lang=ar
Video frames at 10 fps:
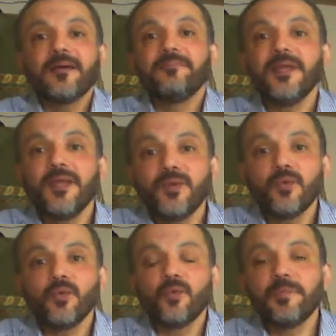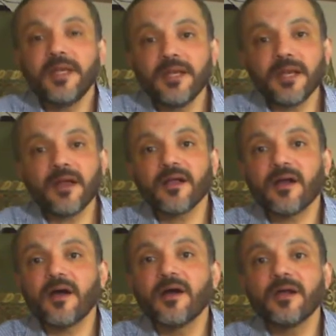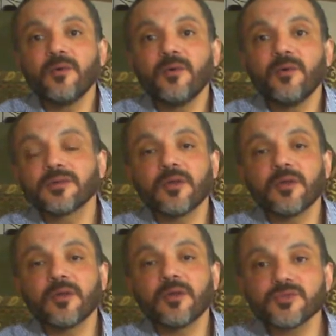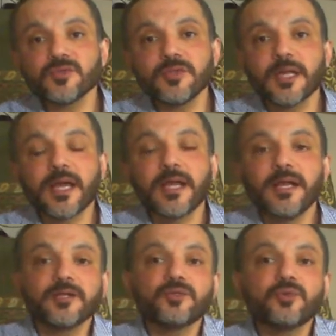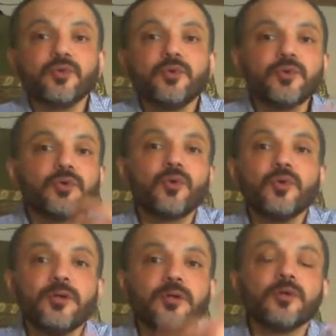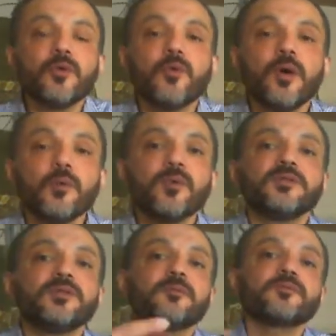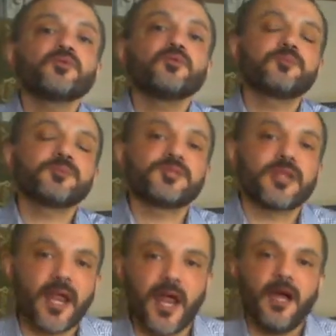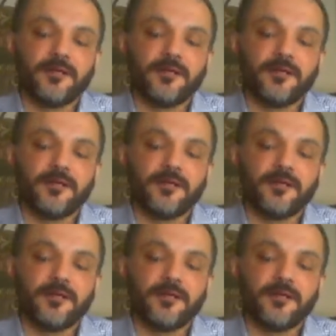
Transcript: بينه وبينك قنوات تواصل خلاك تقول كل اللي جواك وانت مبسوط ومستريح